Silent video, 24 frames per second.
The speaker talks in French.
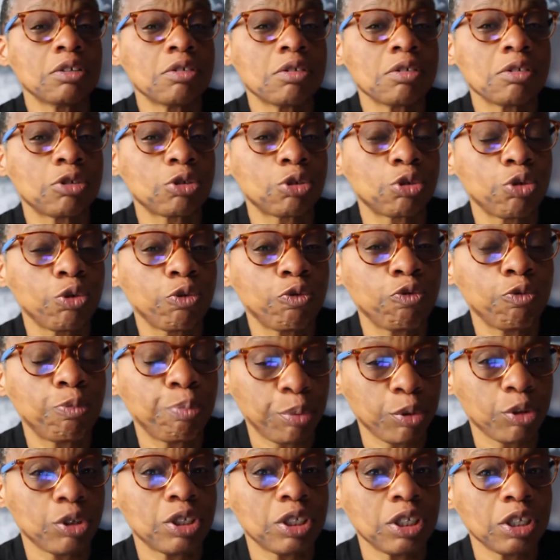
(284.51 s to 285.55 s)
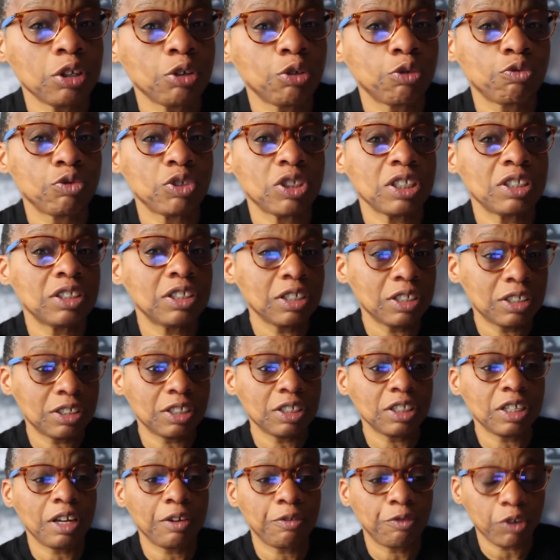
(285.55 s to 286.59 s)
euh, ce que vous pensez que vous êtes
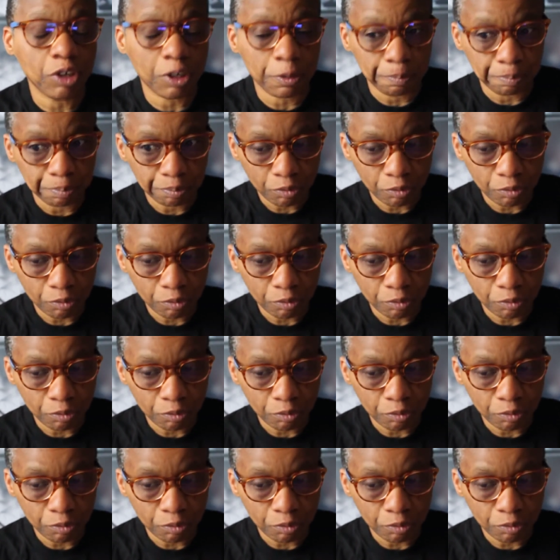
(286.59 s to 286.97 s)
destiné à faire.